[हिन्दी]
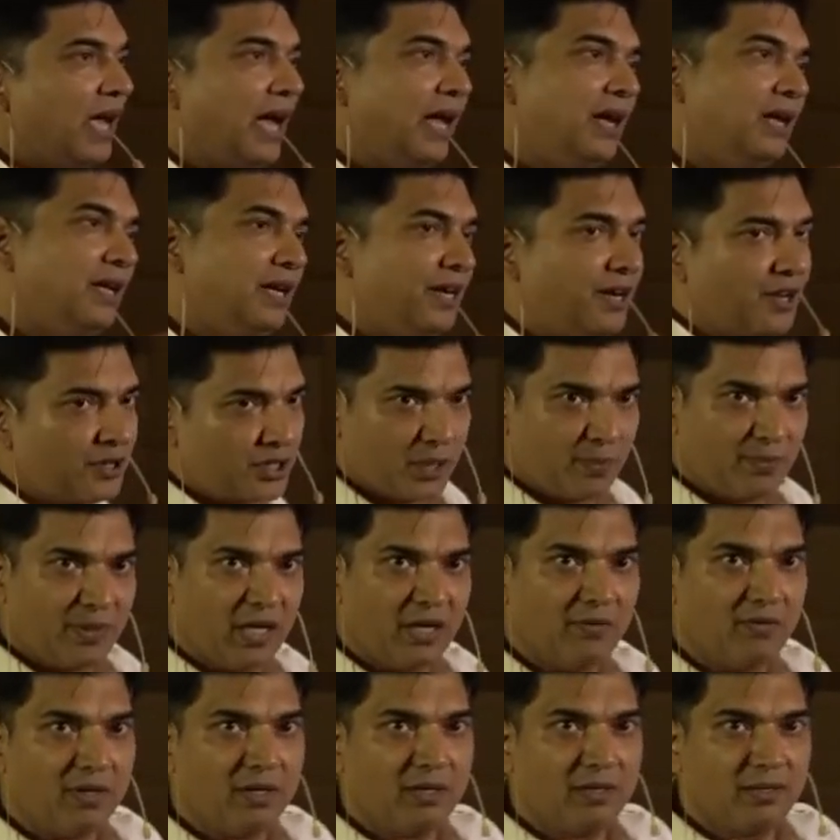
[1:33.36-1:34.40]
एंड लीडरशिप
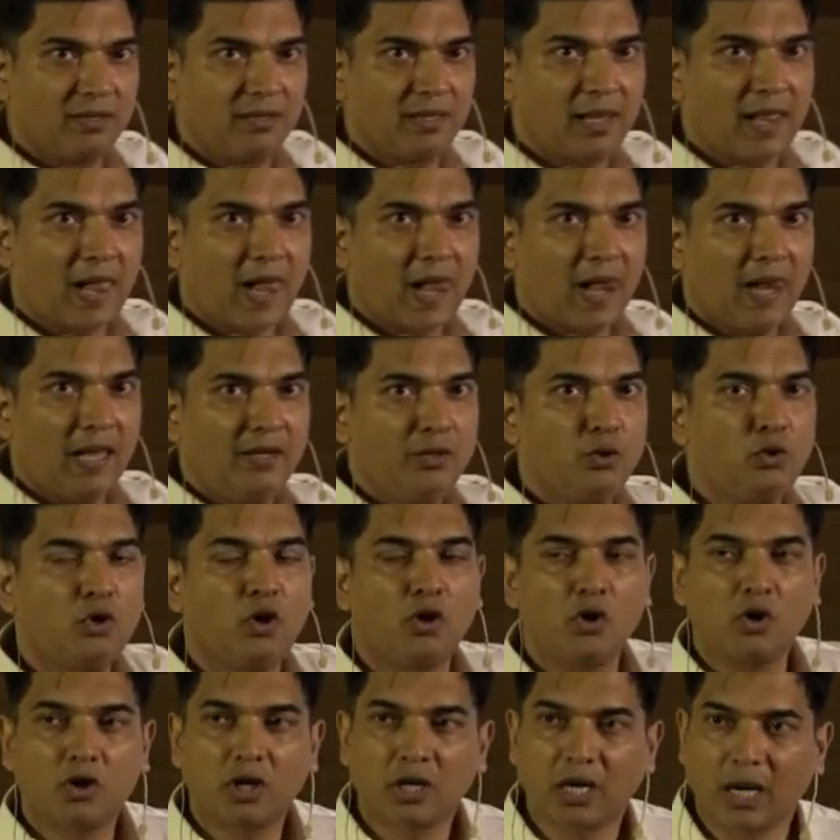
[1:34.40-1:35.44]
लेवल यू
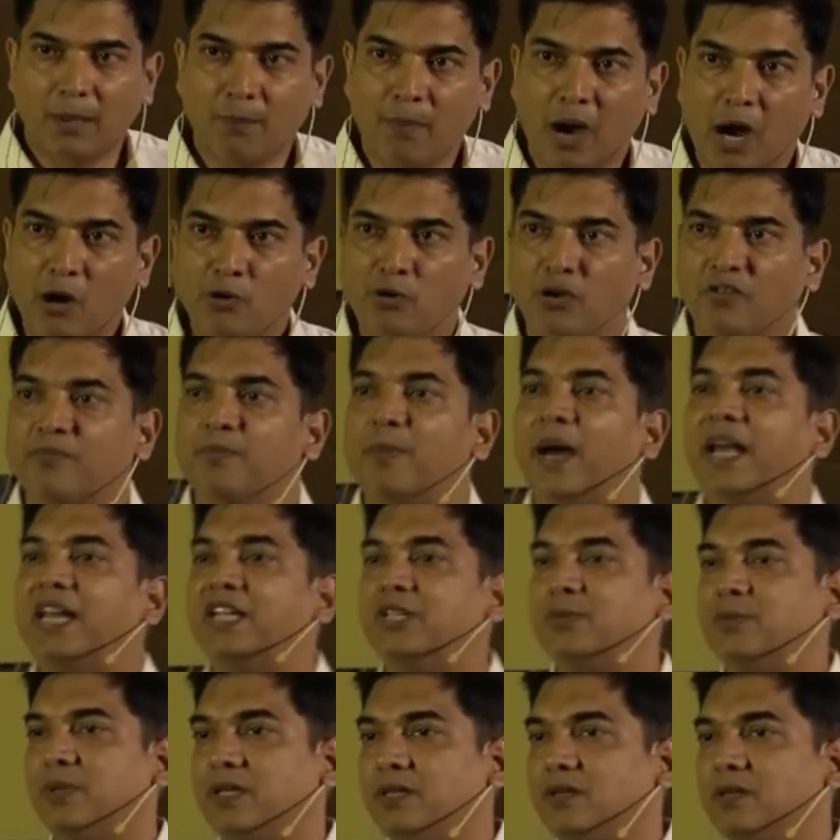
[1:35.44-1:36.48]
गॉट टू कम आउट ऑफ
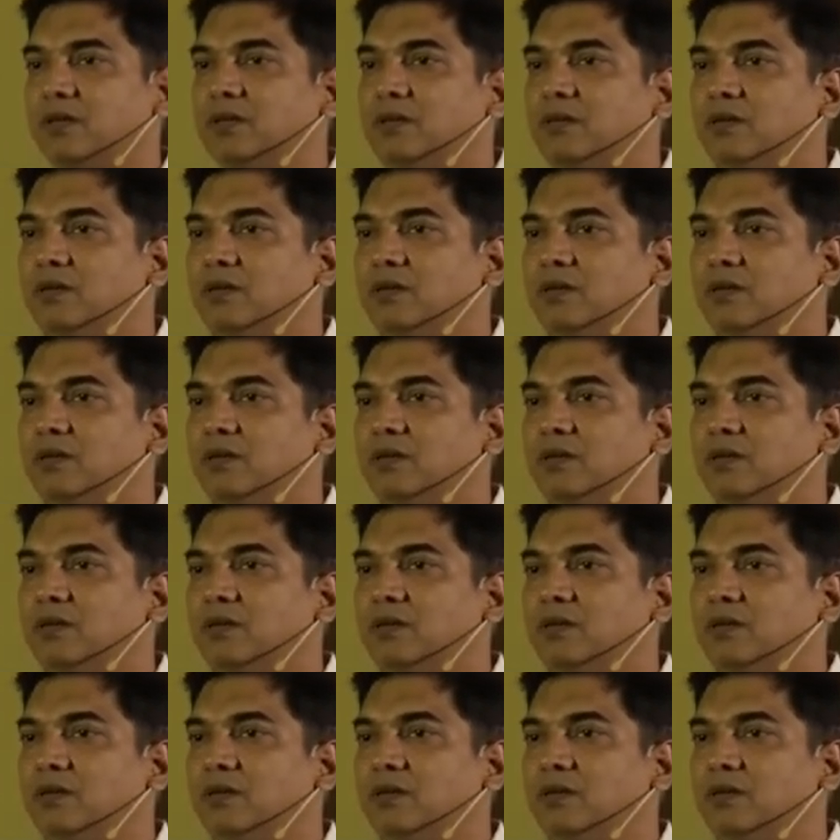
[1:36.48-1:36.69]
मैनेजमेंट